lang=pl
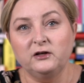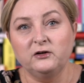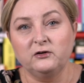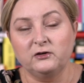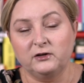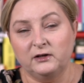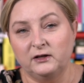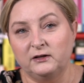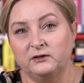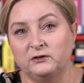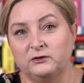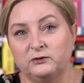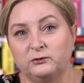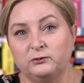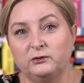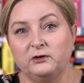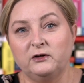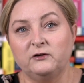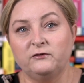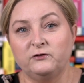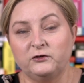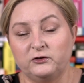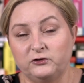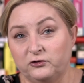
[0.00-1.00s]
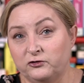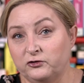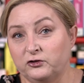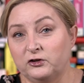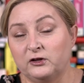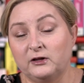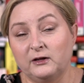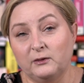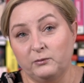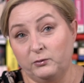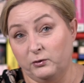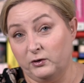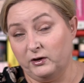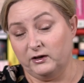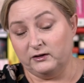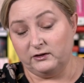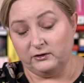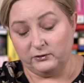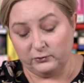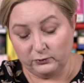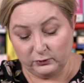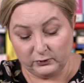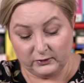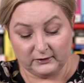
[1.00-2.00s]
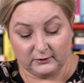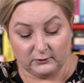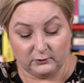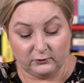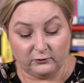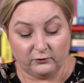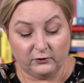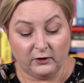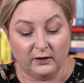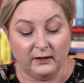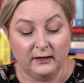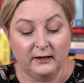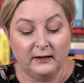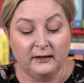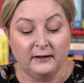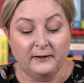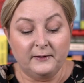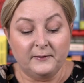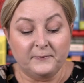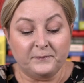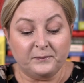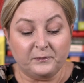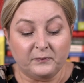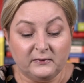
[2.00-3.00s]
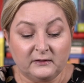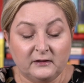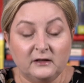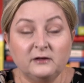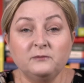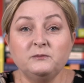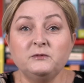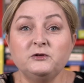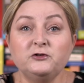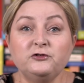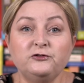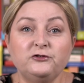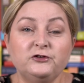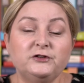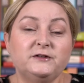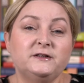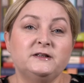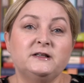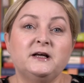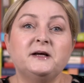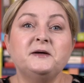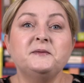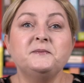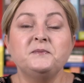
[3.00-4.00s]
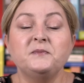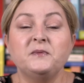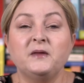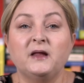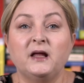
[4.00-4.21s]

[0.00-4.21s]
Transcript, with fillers: i organizuje wycieczki dla bogatych turystów. Ten mężczyzna